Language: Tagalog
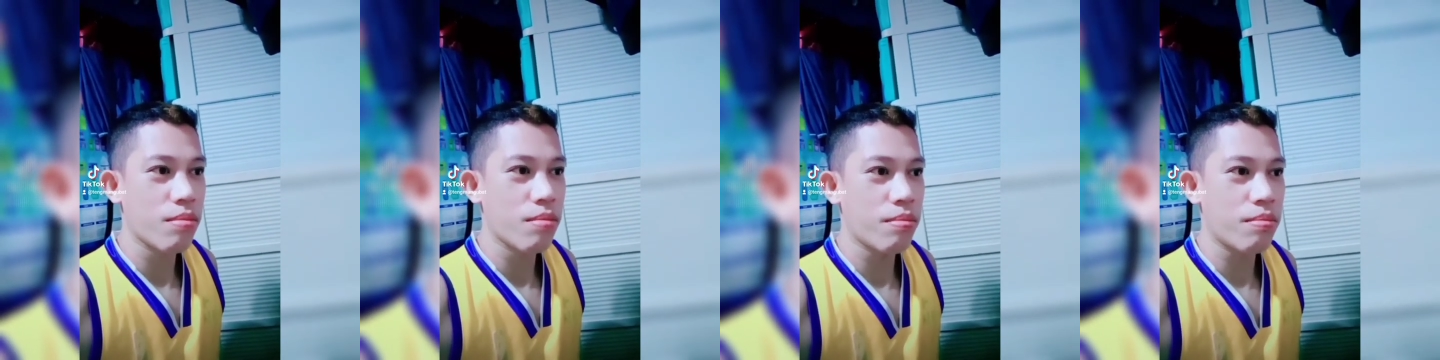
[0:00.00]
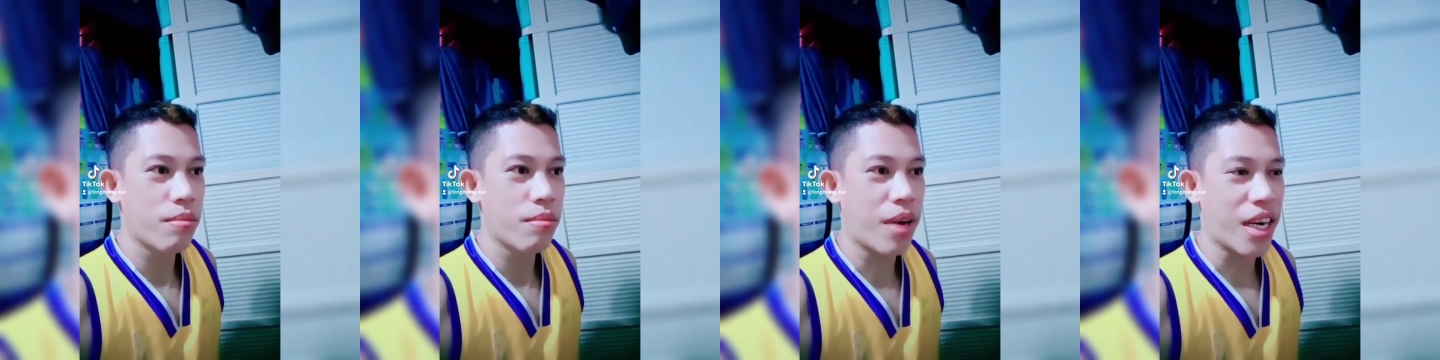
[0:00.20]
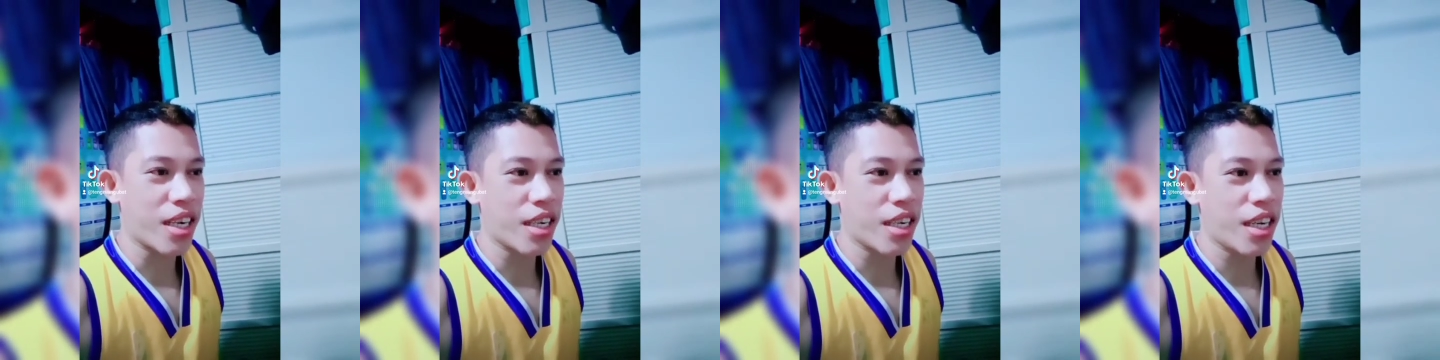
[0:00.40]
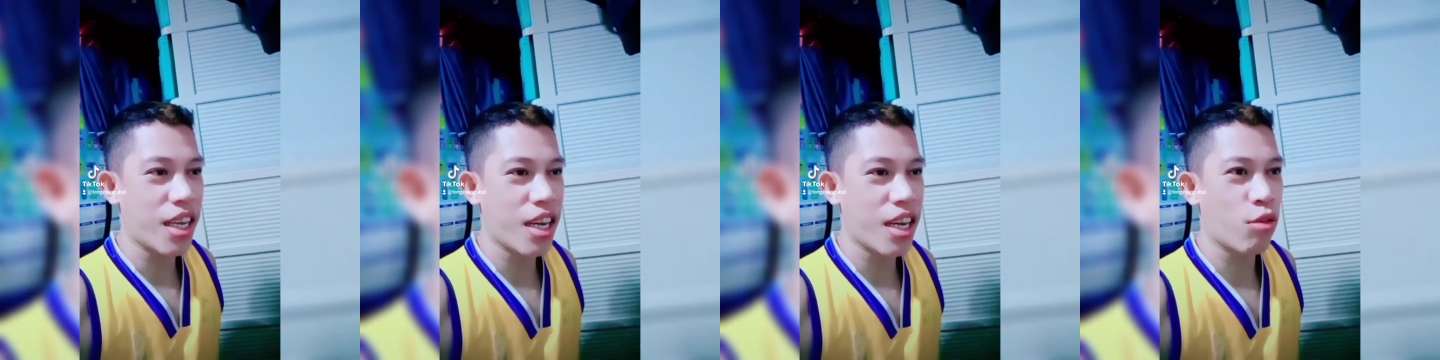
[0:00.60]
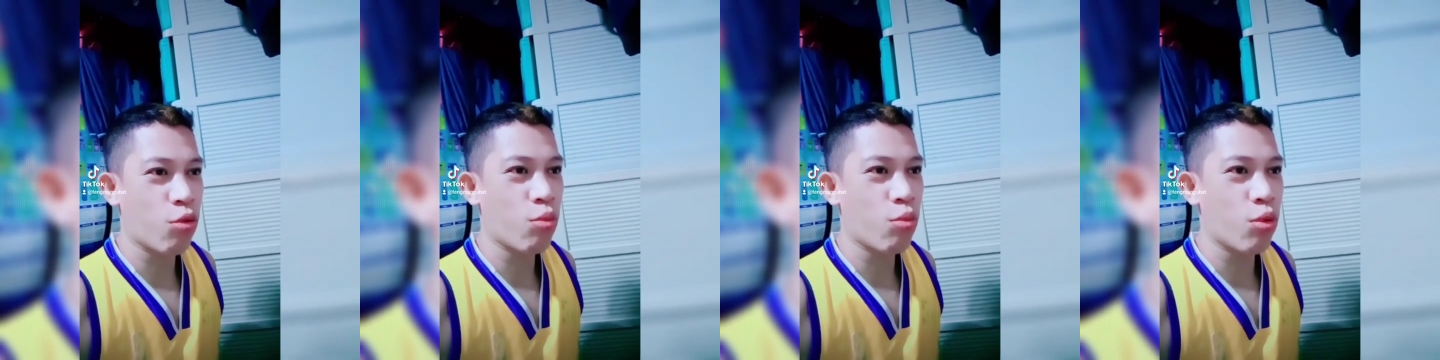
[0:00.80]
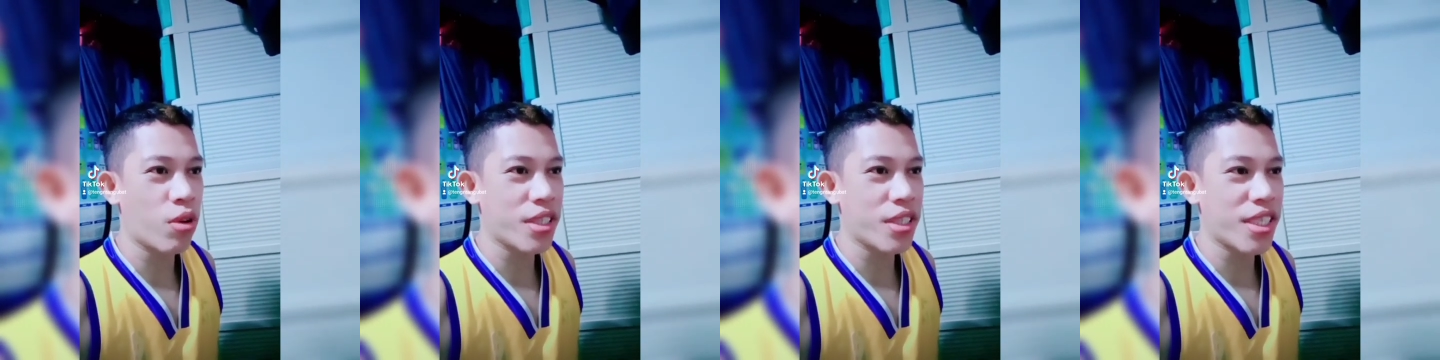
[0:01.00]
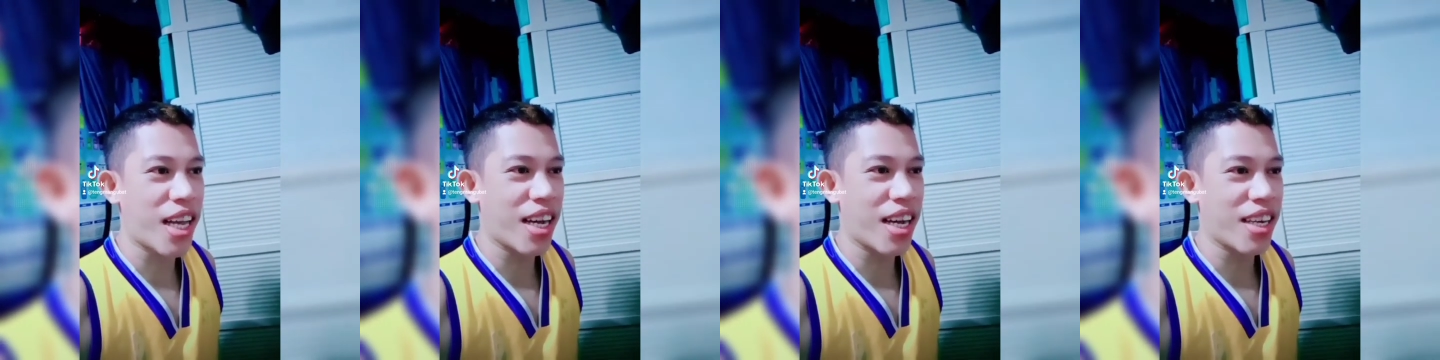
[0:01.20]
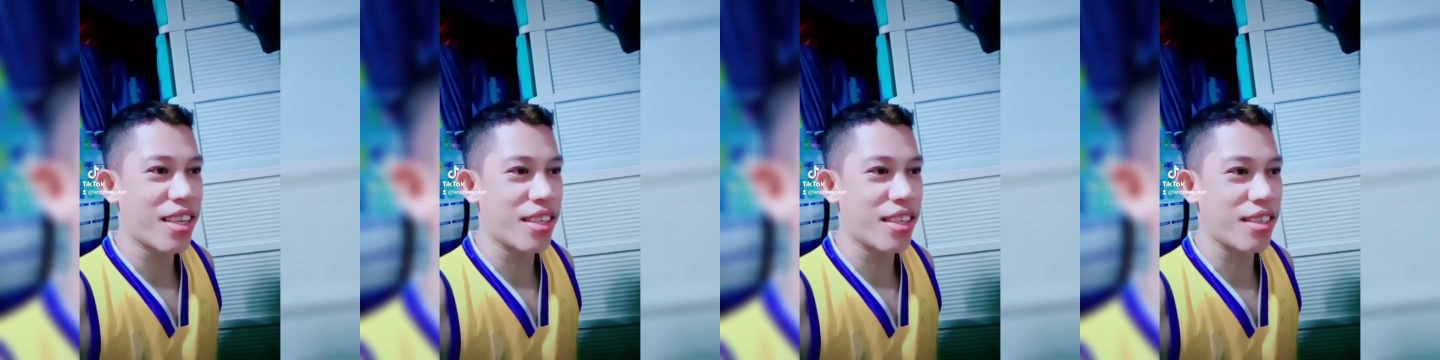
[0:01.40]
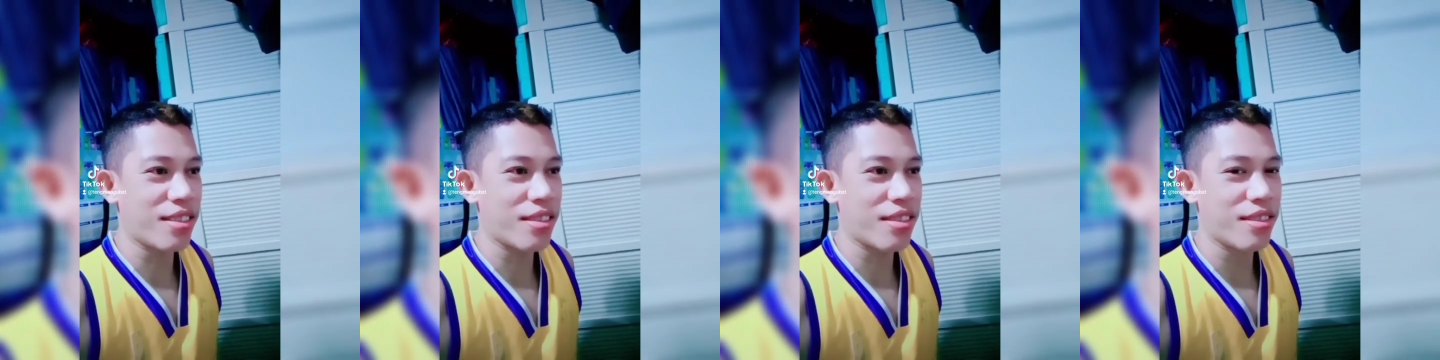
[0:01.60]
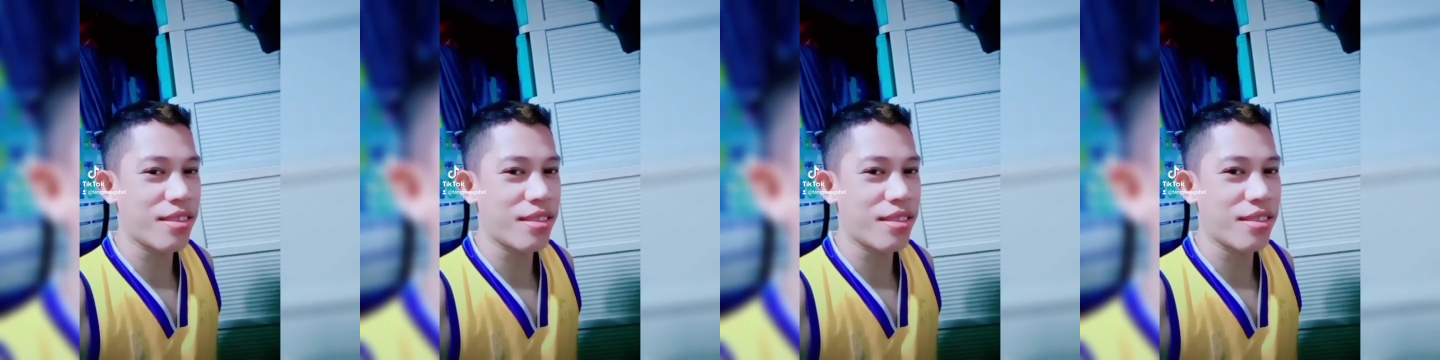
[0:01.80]
Parang di ka umungol sa akin.
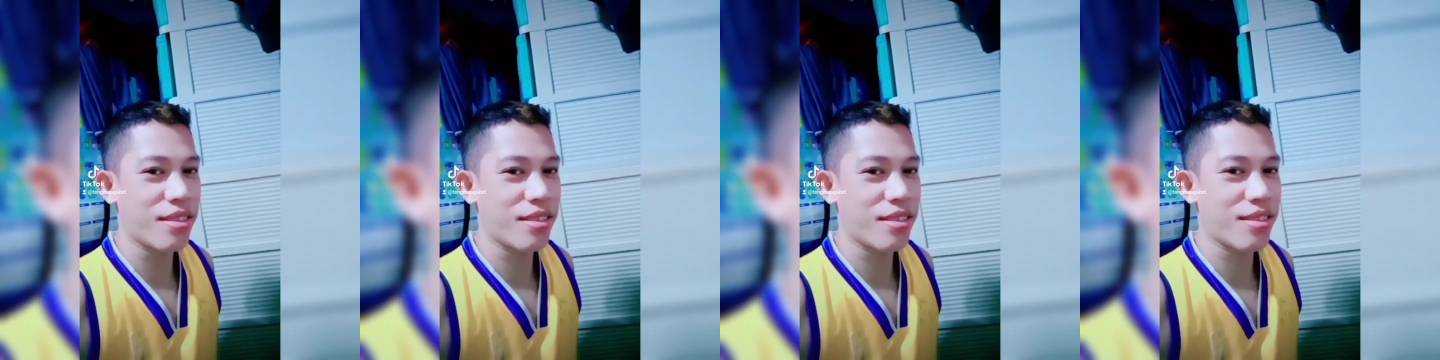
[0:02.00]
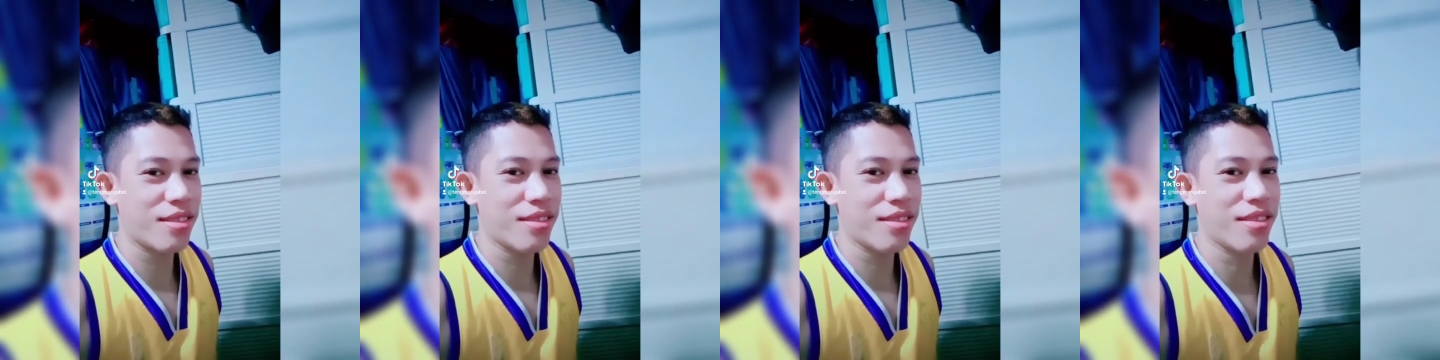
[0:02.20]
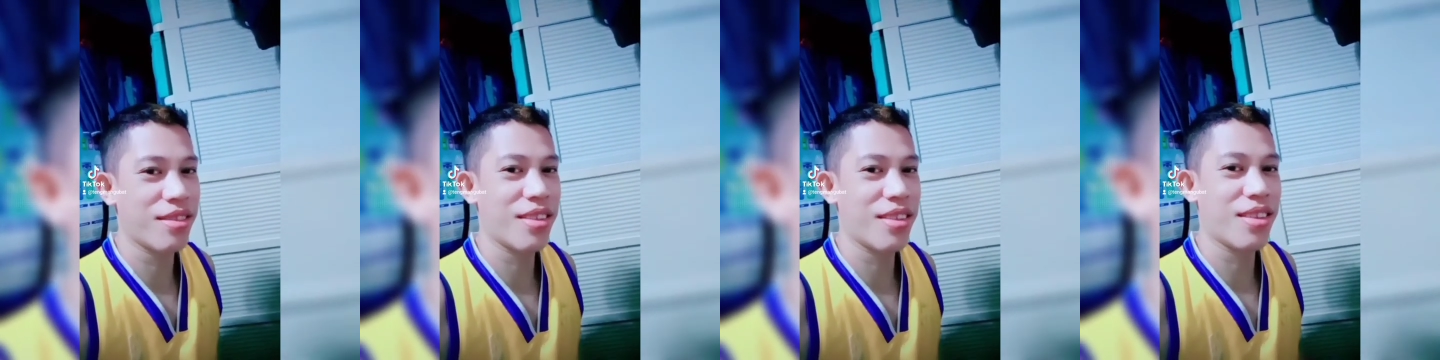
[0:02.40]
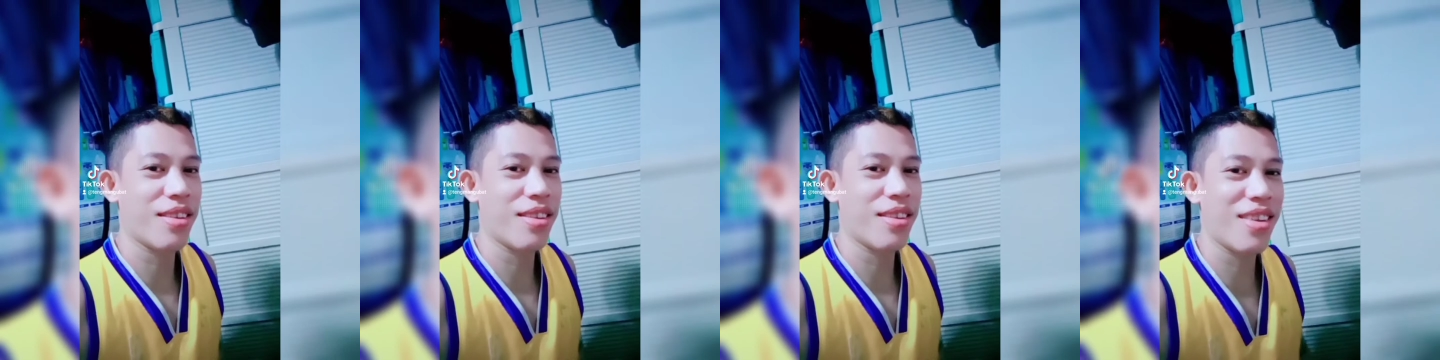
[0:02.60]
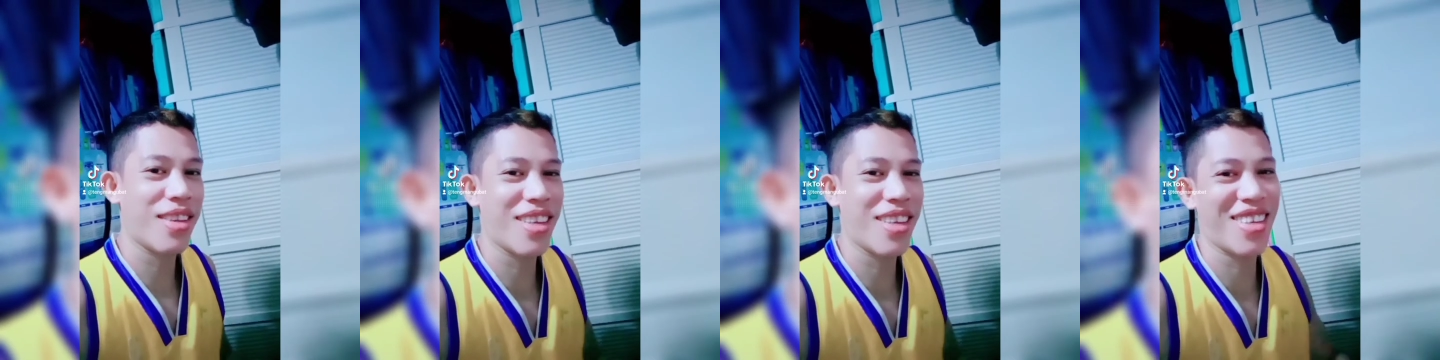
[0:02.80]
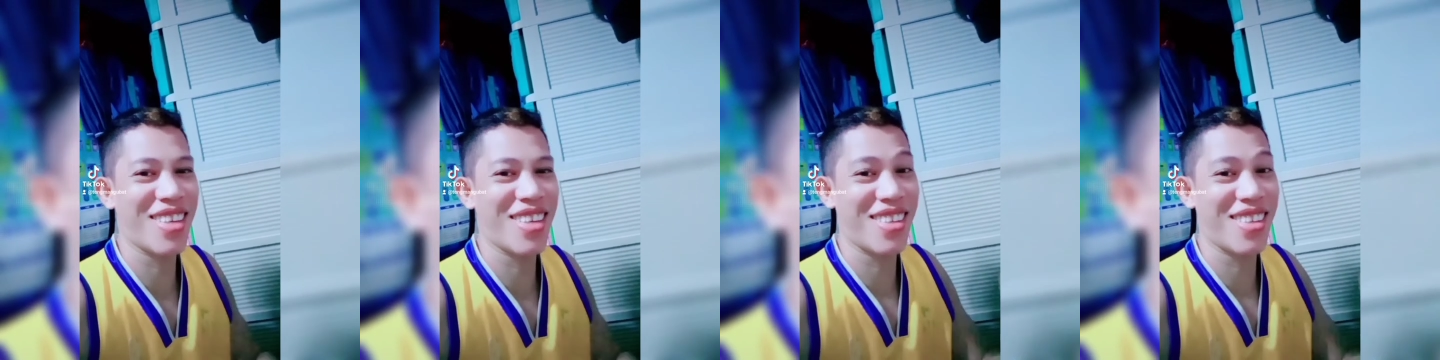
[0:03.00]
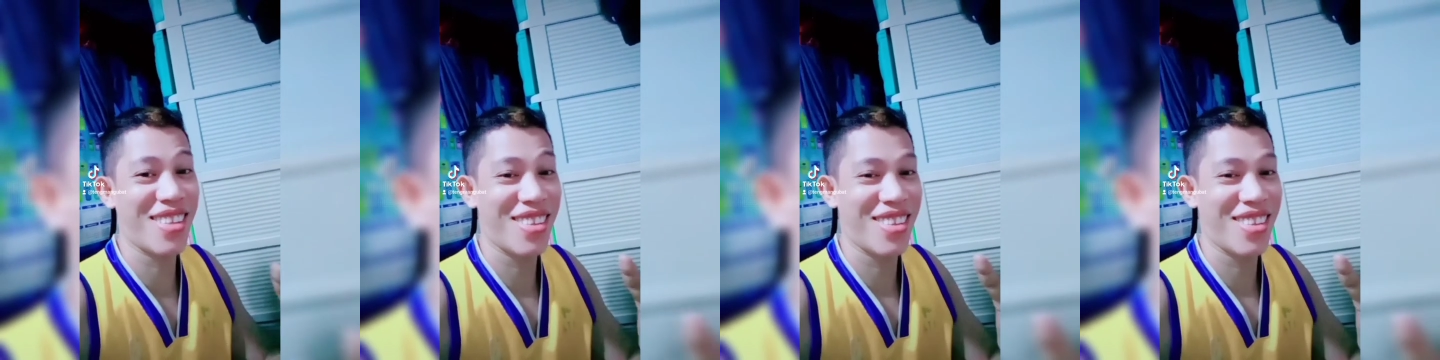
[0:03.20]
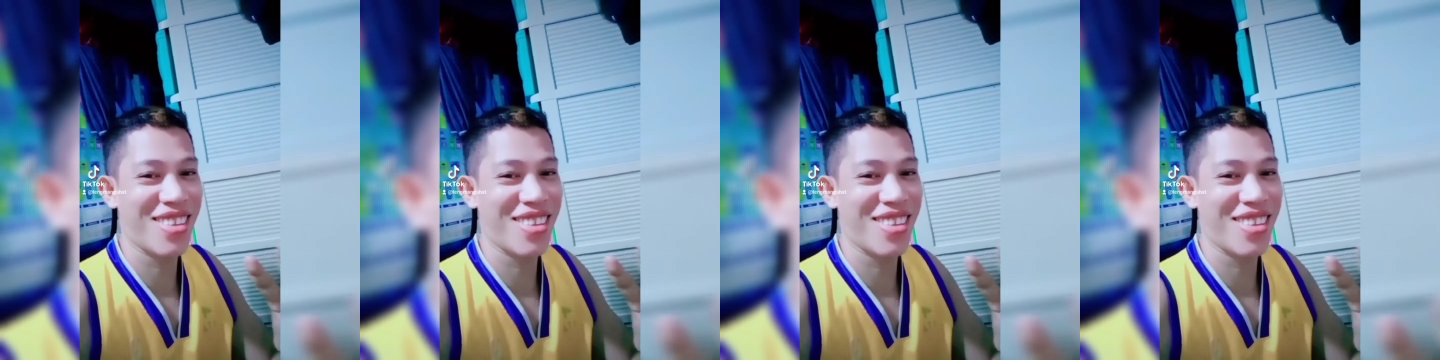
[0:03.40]
Gago!